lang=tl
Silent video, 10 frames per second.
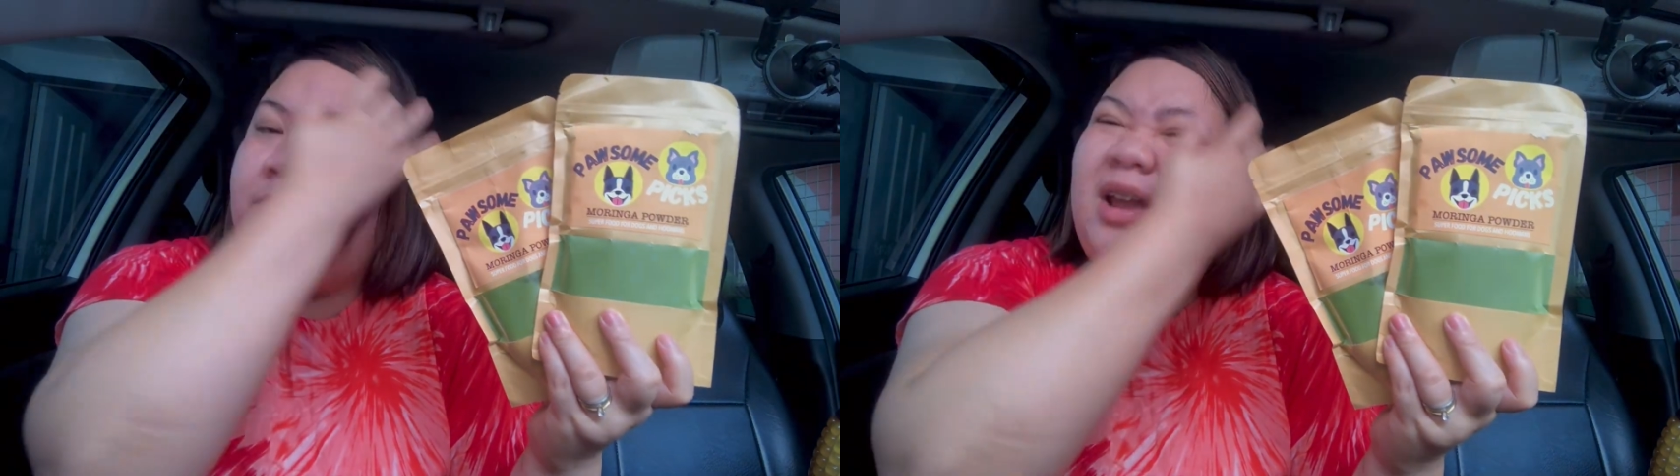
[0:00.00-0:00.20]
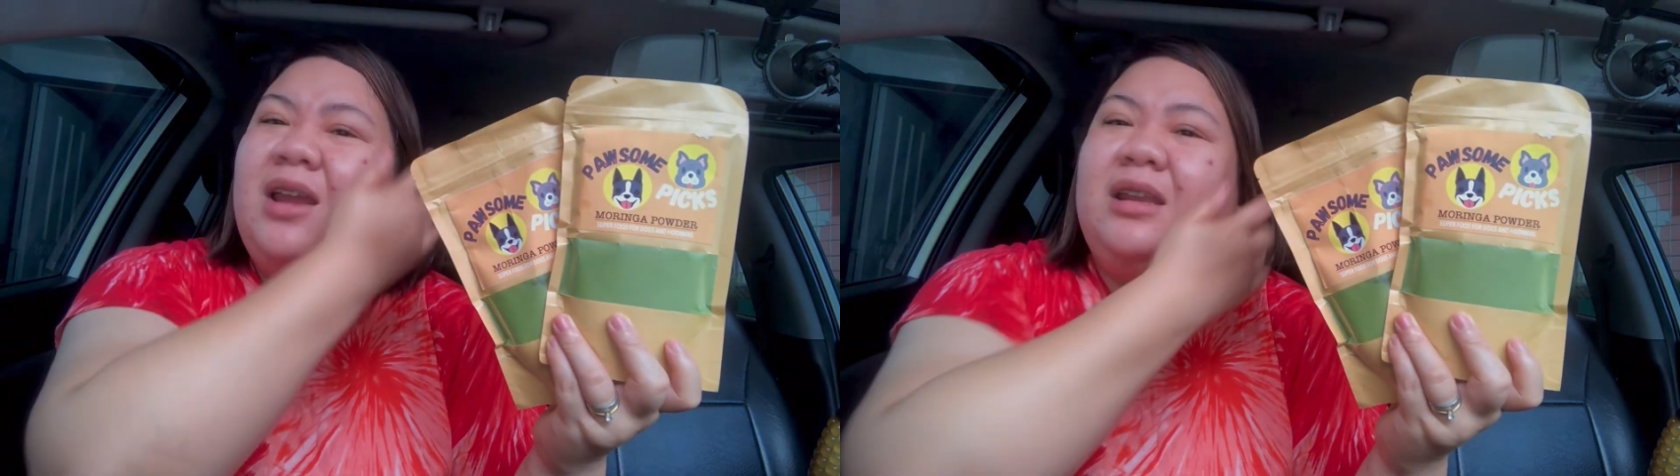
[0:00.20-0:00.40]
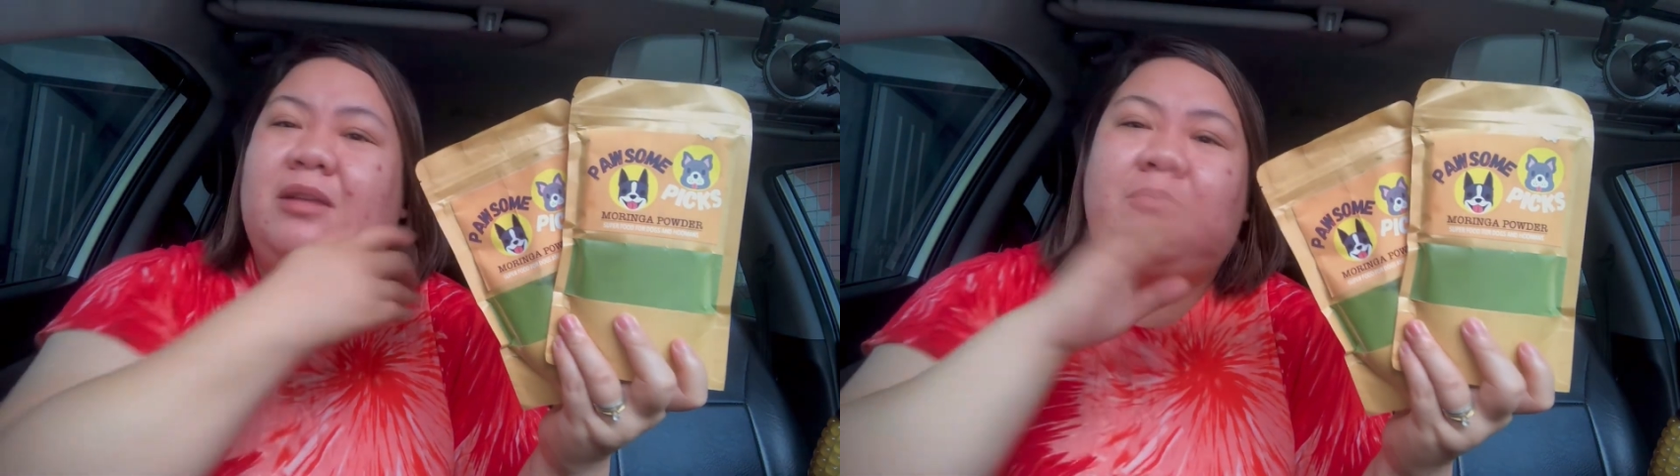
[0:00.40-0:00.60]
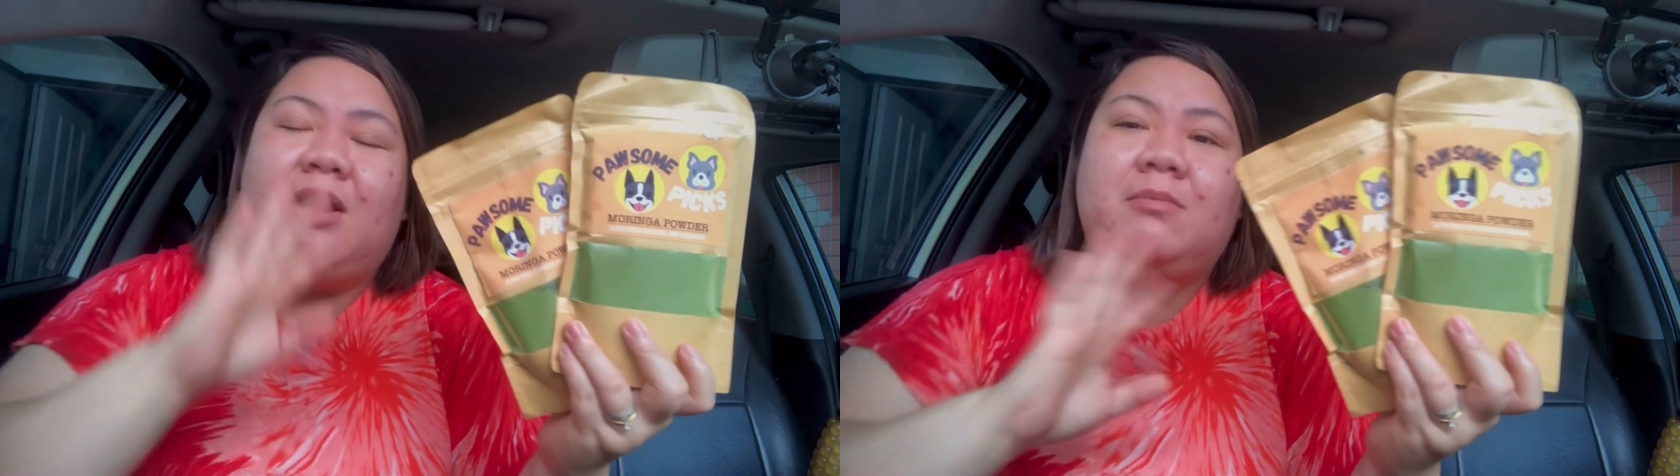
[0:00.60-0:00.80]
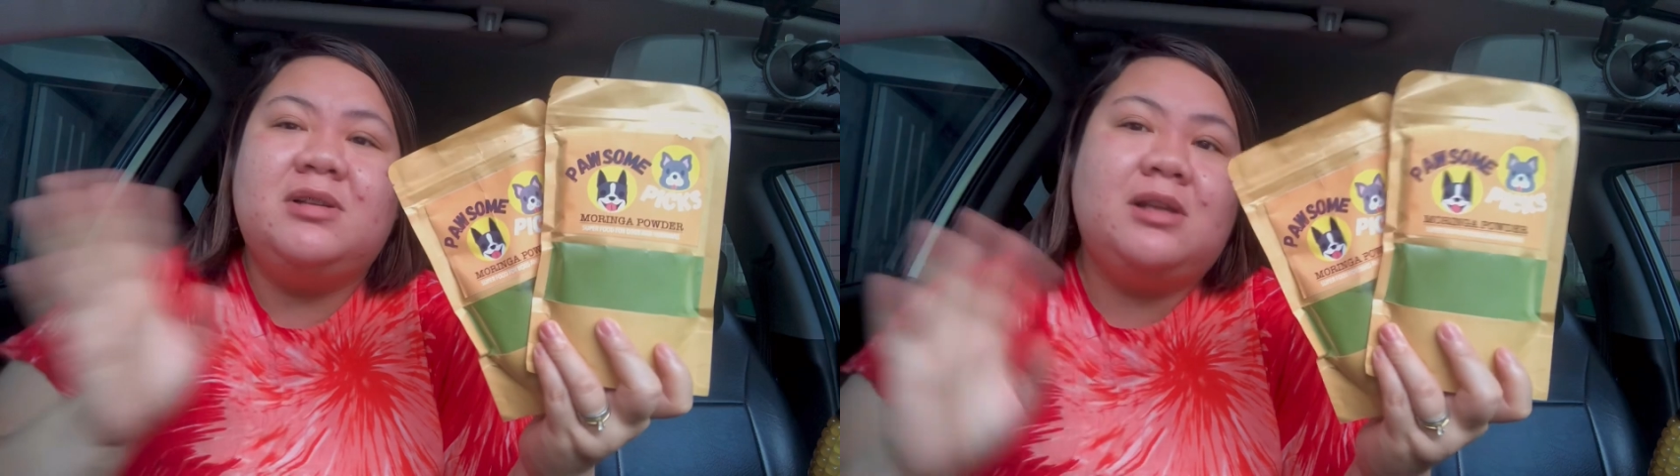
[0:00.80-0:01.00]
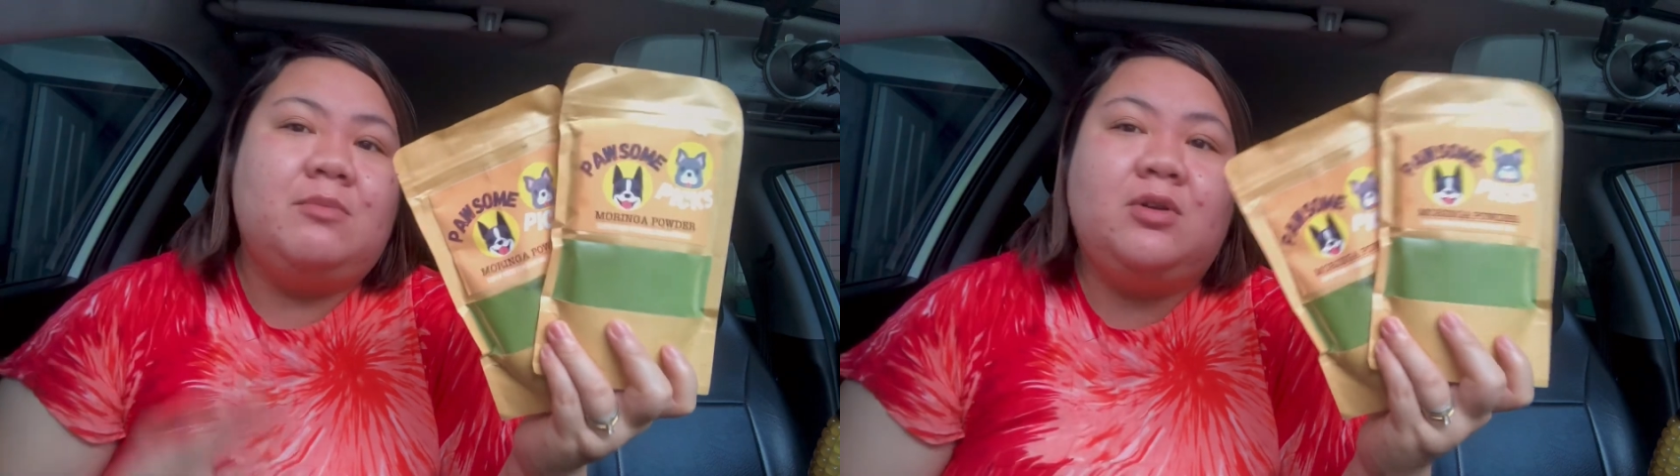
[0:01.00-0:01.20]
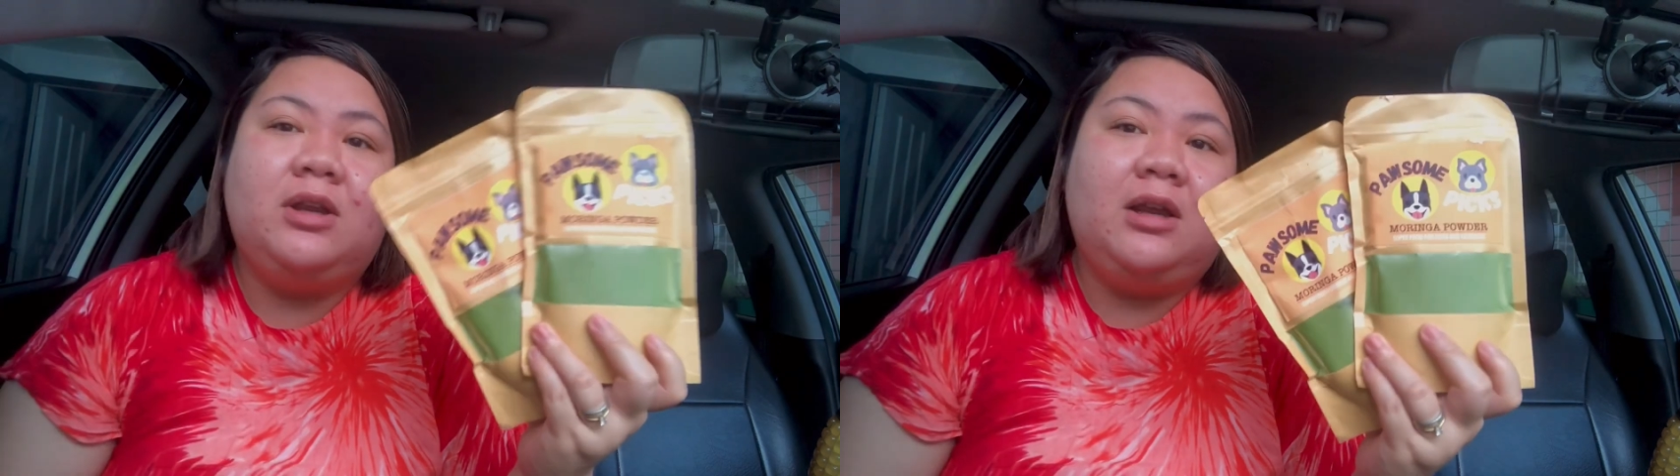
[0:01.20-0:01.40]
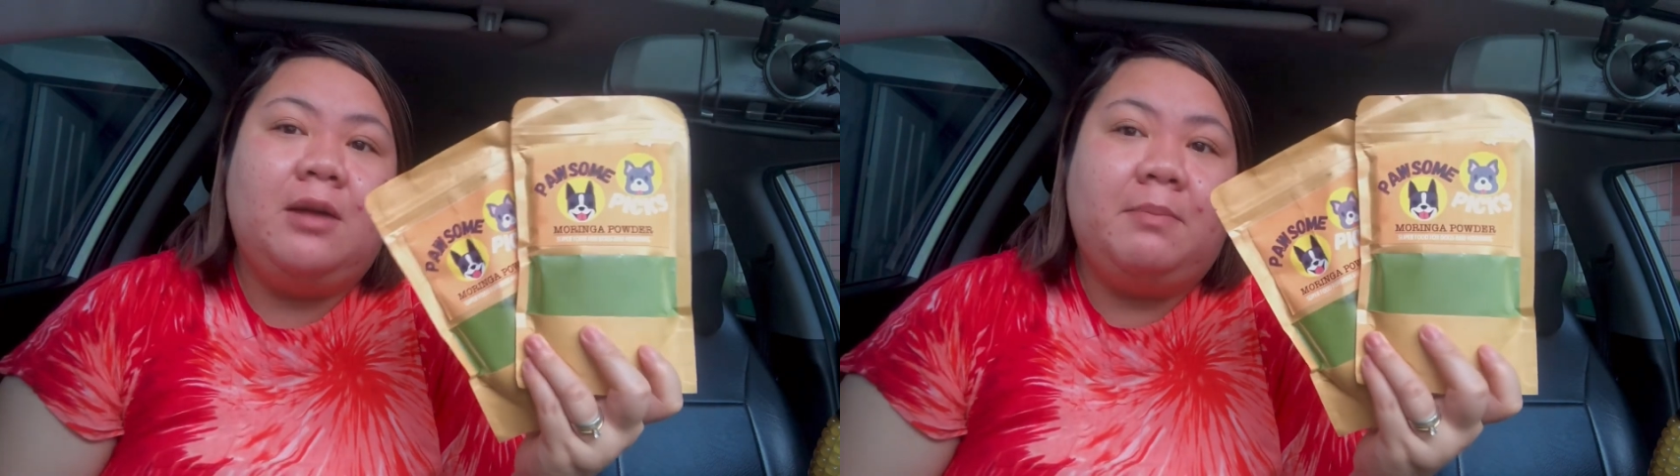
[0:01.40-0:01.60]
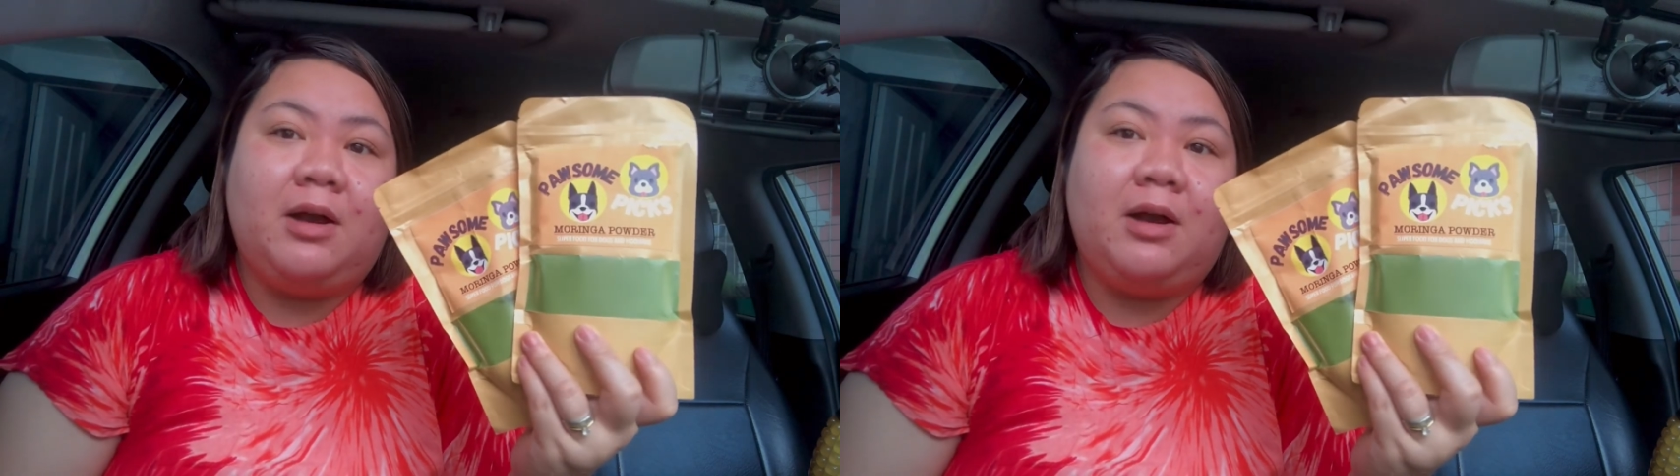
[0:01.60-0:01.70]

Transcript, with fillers: Any brand, basta moringa